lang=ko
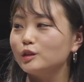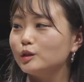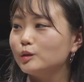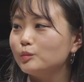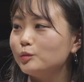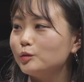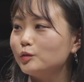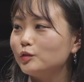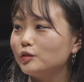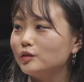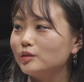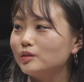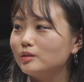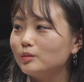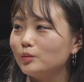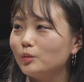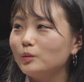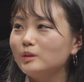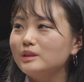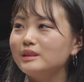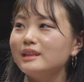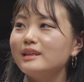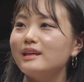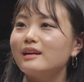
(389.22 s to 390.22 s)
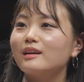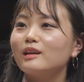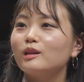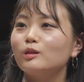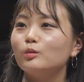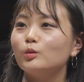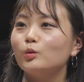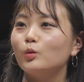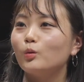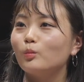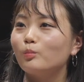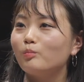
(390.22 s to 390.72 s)
그분 혼자
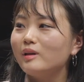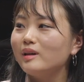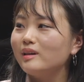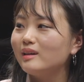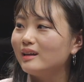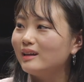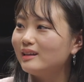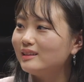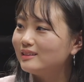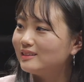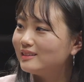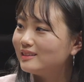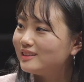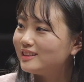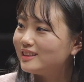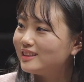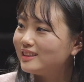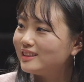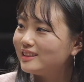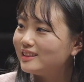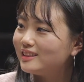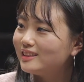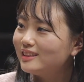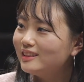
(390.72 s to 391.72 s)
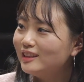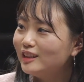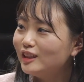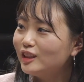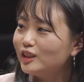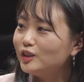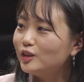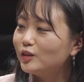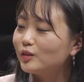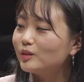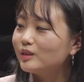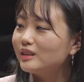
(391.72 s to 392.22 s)
약간 독백하듯이
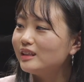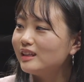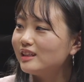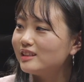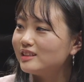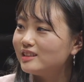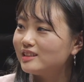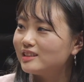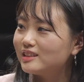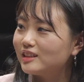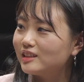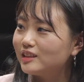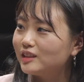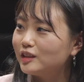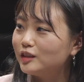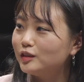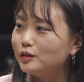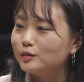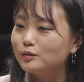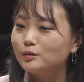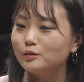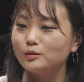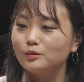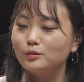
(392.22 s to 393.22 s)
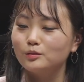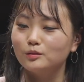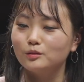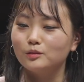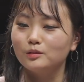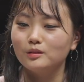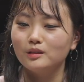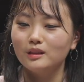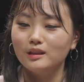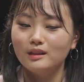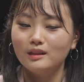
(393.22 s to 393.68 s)
음. 연기하시잖아요. 네, 그리고 맞아요.